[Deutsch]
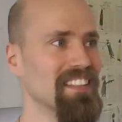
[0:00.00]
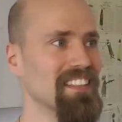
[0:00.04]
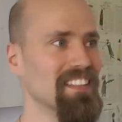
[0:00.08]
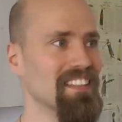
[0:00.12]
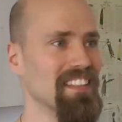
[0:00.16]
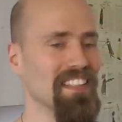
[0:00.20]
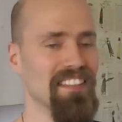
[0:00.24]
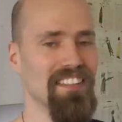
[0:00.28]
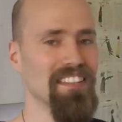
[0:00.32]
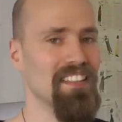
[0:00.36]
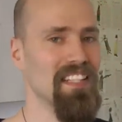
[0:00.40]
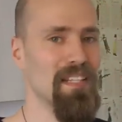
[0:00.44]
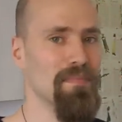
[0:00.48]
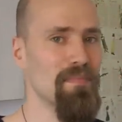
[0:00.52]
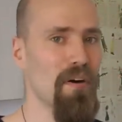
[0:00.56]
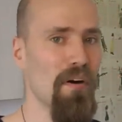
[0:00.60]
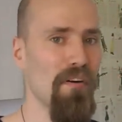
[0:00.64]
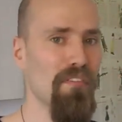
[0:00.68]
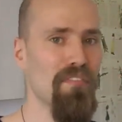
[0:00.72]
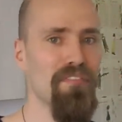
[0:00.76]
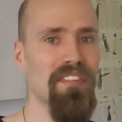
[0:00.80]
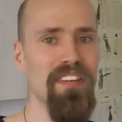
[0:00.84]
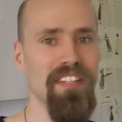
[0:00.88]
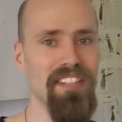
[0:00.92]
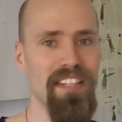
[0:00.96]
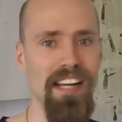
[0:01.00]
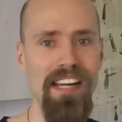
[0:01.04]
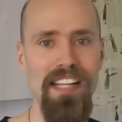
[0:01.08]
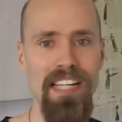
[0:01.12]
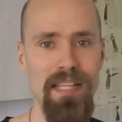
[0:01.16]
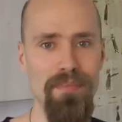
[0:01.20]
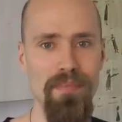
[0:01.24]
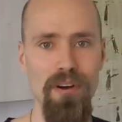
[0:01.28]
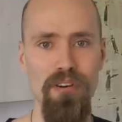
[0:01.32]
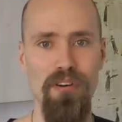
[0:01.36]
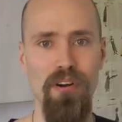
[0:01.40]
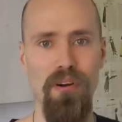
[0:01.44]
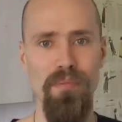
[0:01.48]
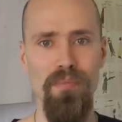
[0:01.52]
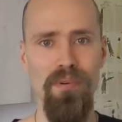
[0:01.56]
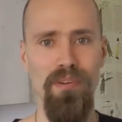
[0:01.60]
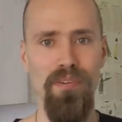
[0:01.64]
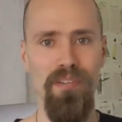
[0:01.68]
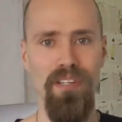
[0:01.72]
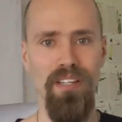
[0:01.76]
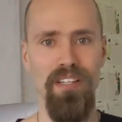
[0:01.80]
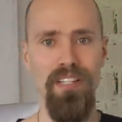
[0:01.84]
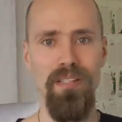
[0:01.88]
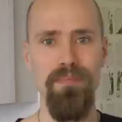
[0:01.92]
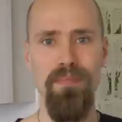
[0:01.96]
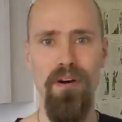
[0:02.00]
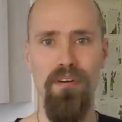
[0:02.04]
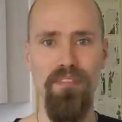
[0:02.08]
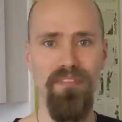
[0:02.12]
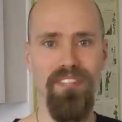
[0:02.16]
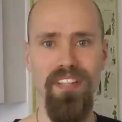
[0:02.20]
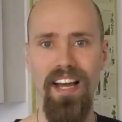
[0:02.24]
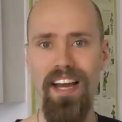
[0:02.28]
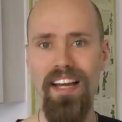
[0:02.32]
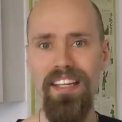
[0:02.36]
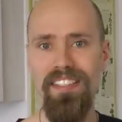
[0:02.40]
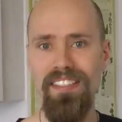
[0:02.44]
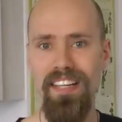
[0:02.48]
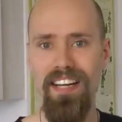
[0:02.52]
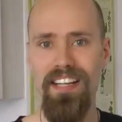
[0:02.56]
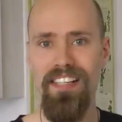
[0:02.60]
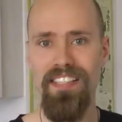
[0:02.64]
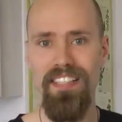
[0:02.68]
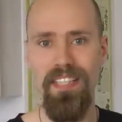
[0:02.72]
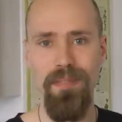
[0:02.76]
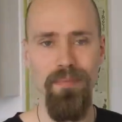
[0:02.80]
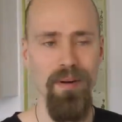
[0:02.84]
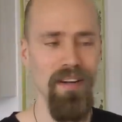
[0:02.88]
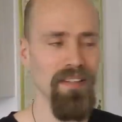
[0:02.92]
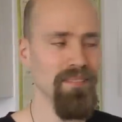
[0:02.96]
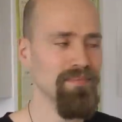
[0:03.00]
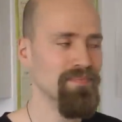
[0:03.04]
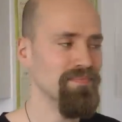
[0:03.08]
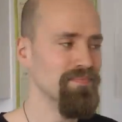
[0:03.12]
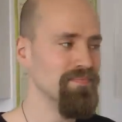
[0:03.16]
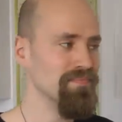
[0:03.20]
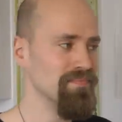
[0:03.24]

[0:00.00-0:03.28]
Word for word: dass ich nicht mal auf vier Teilnehmer komme oder nicht mal auf drei Teilnehmer.